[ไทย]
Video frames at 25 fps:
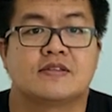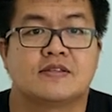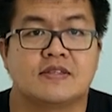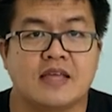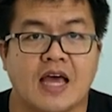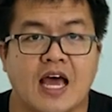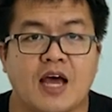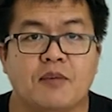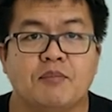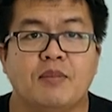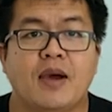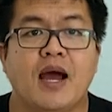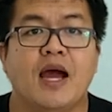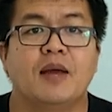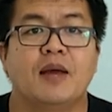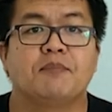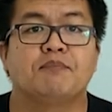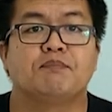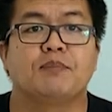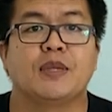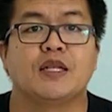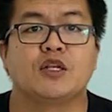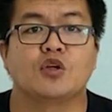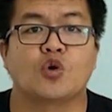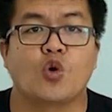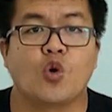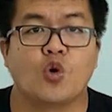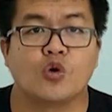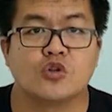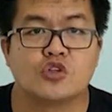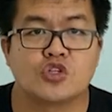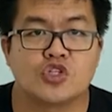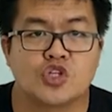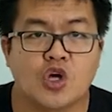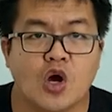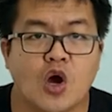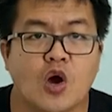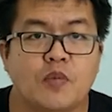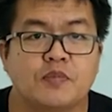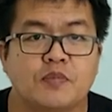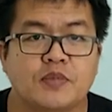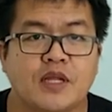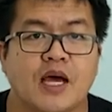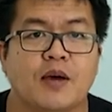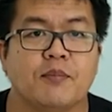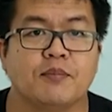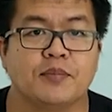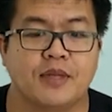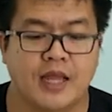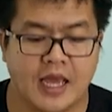สามารถเป็นคนชอบธร
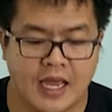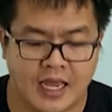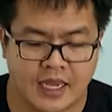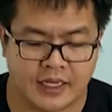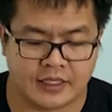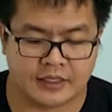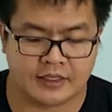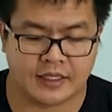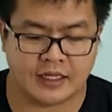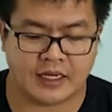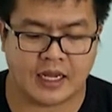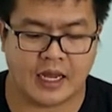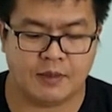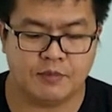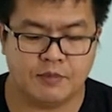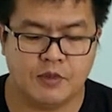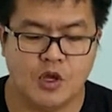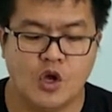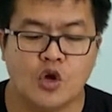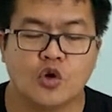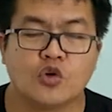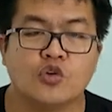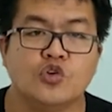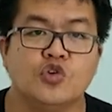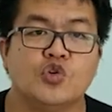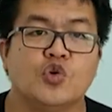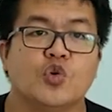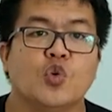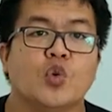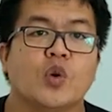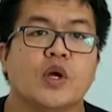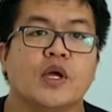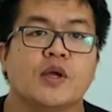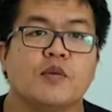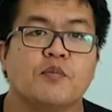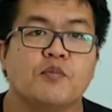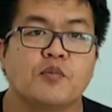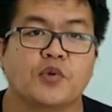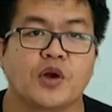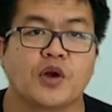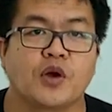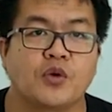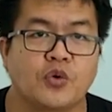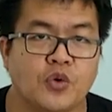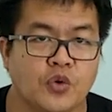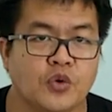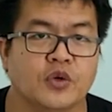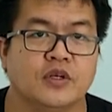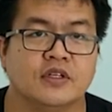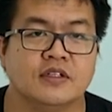รมได้นะครับโดยพระ
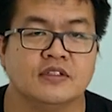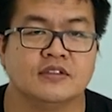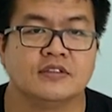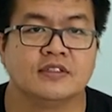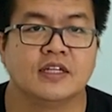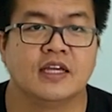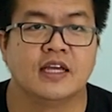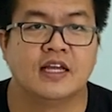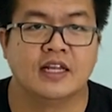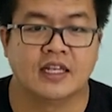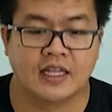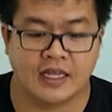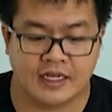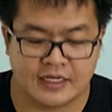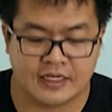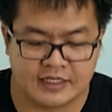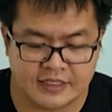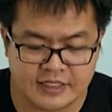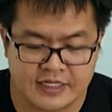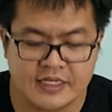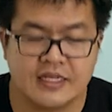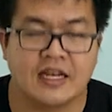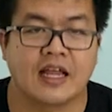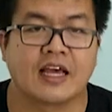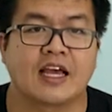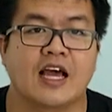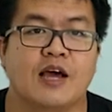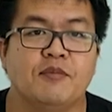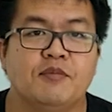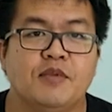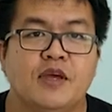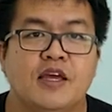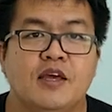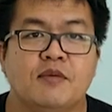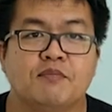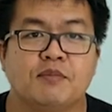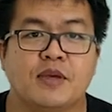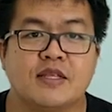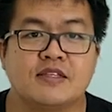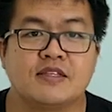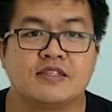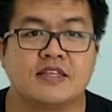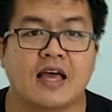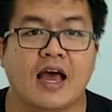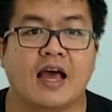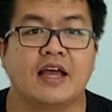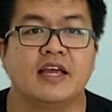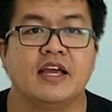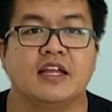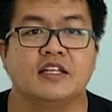คุณและนี่แหละครับเป็น
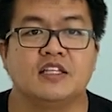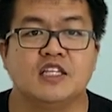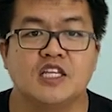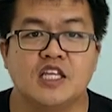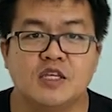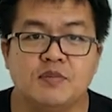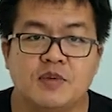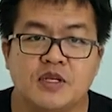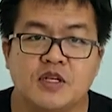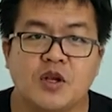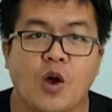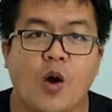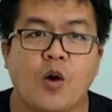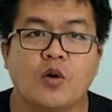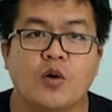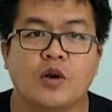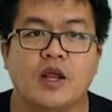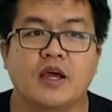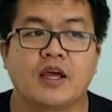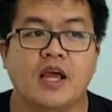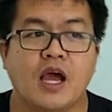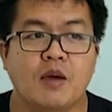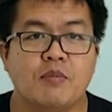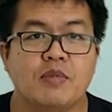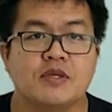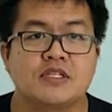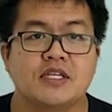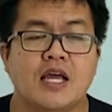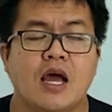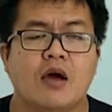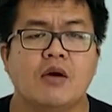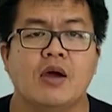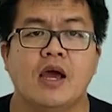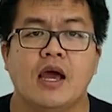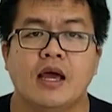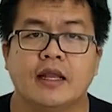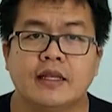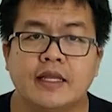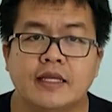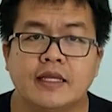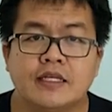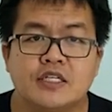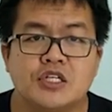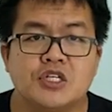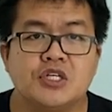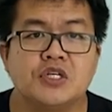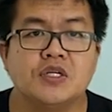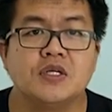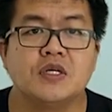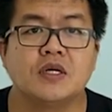สาเหตุที่พี่น้องและข้าพเจ้าได้
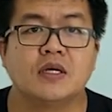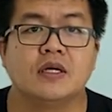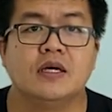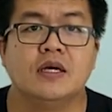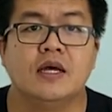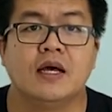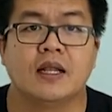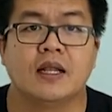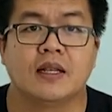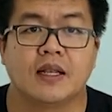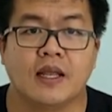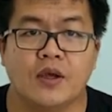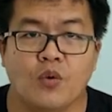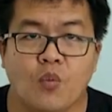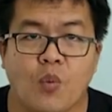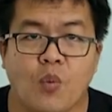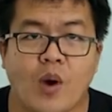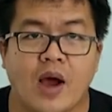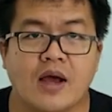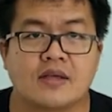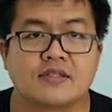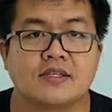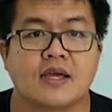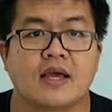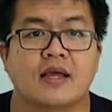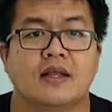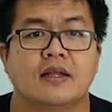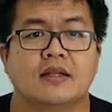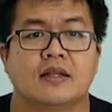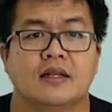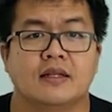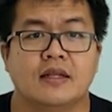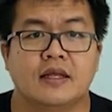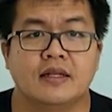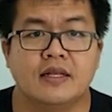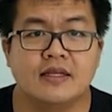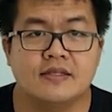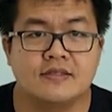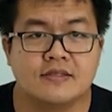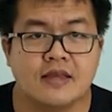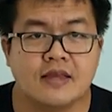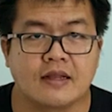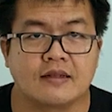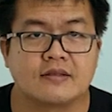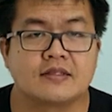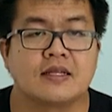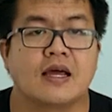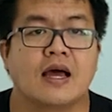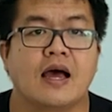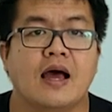เชื่อและวางใจและได้ศรั
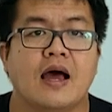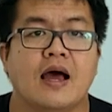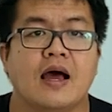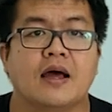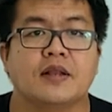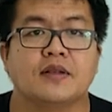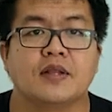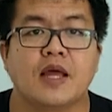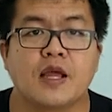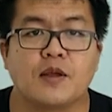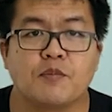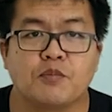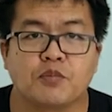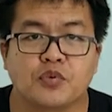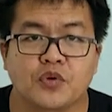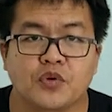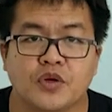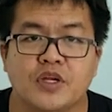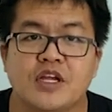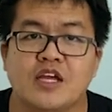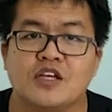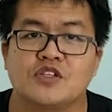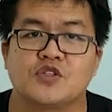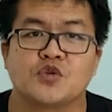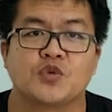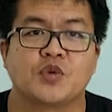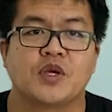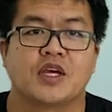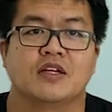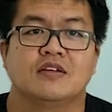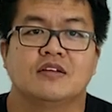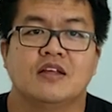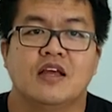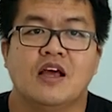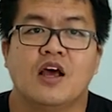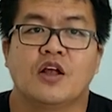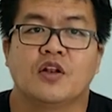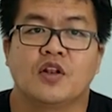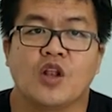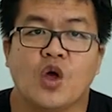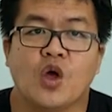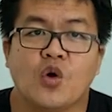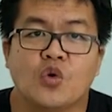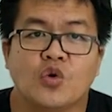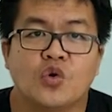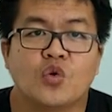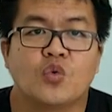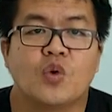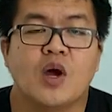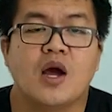ทธาในพระเยซูคริสต์เรา
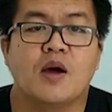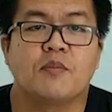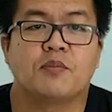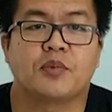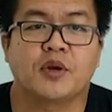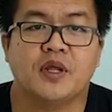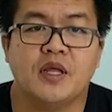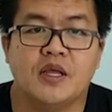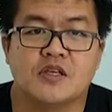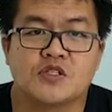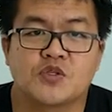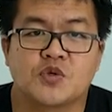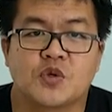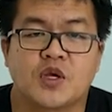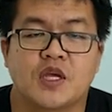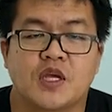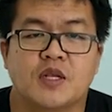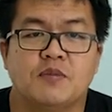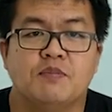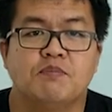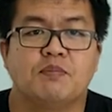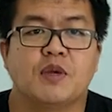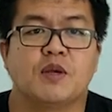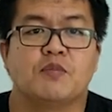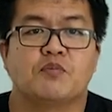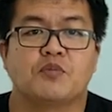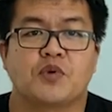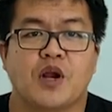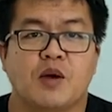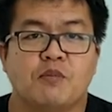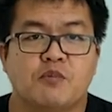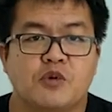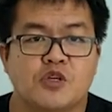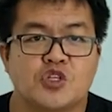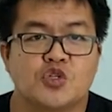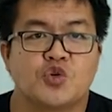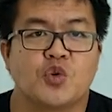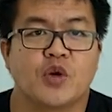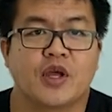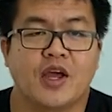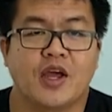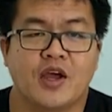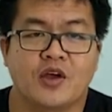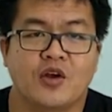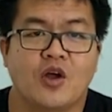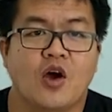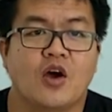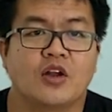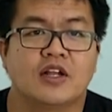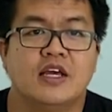รู้ว่าพระเยซูคริสต์เป็นพระผู้ช่วยให้
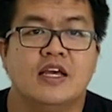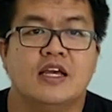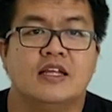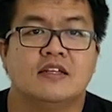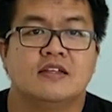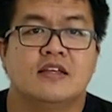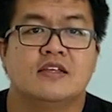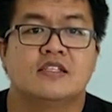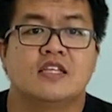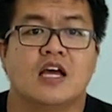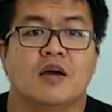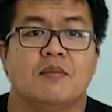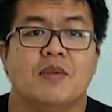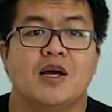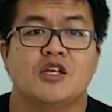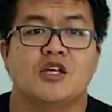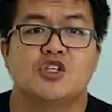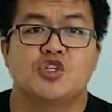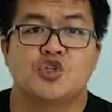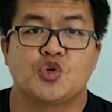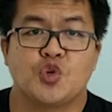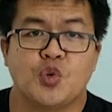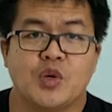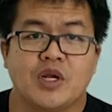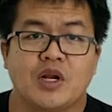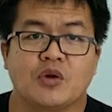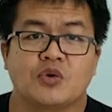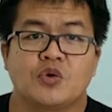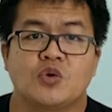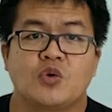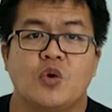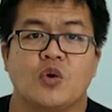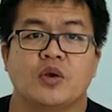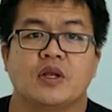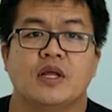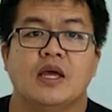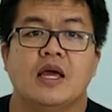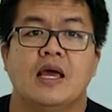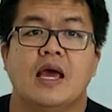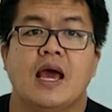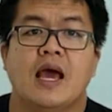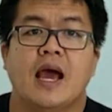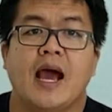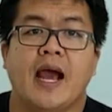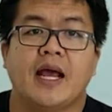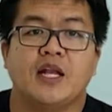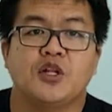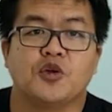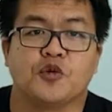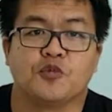รอดที่สามารถช่วยเราทุกคน
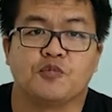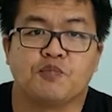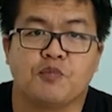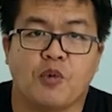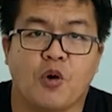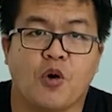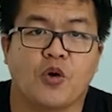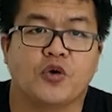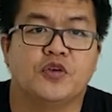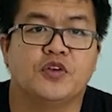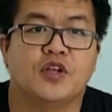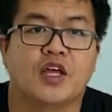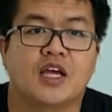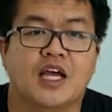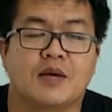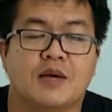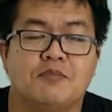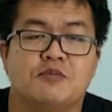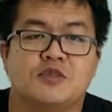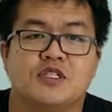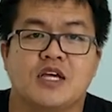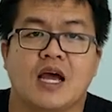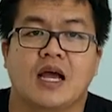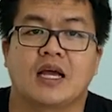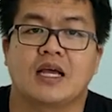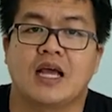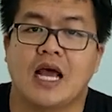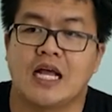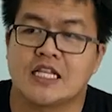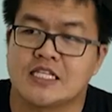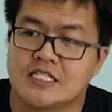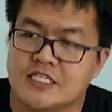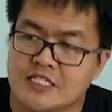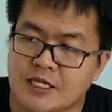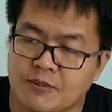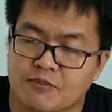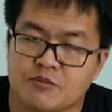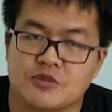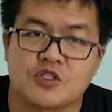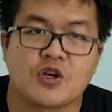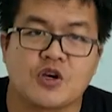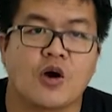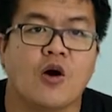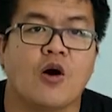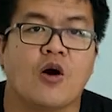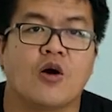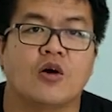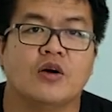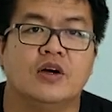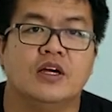ให้หลุดพ้นนะครับจากการจำจ
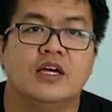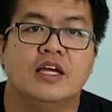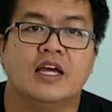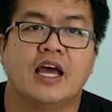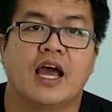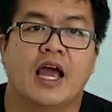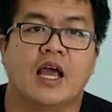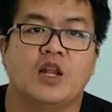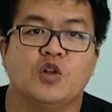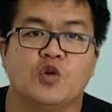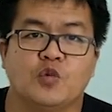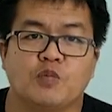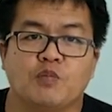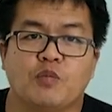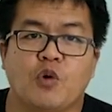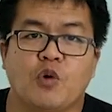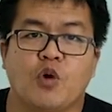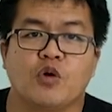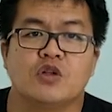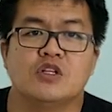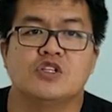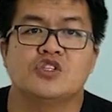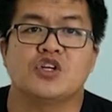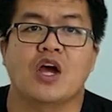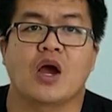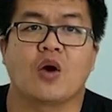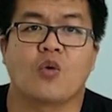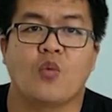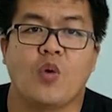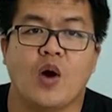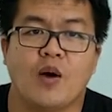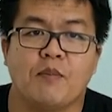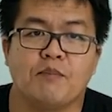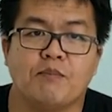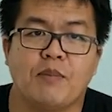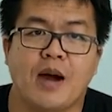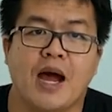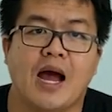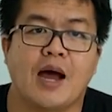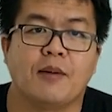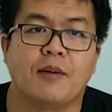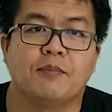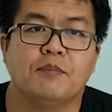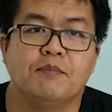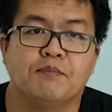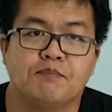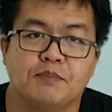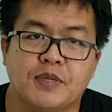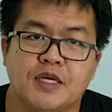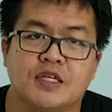อง ให้หลุดพ้นจากความบาป
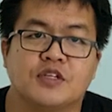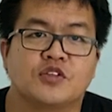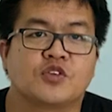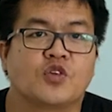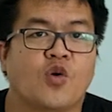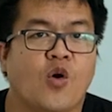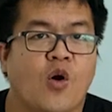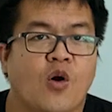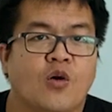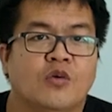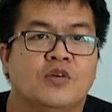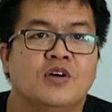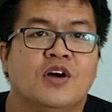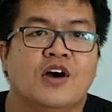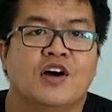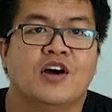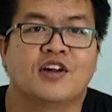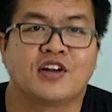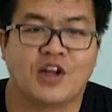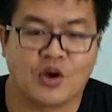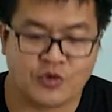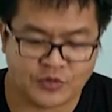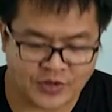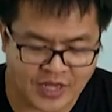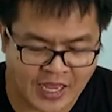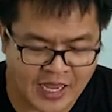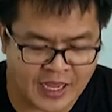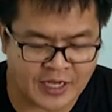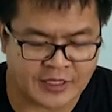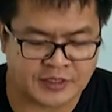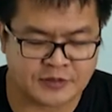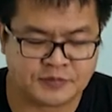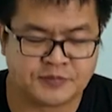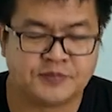ผิดของเราได้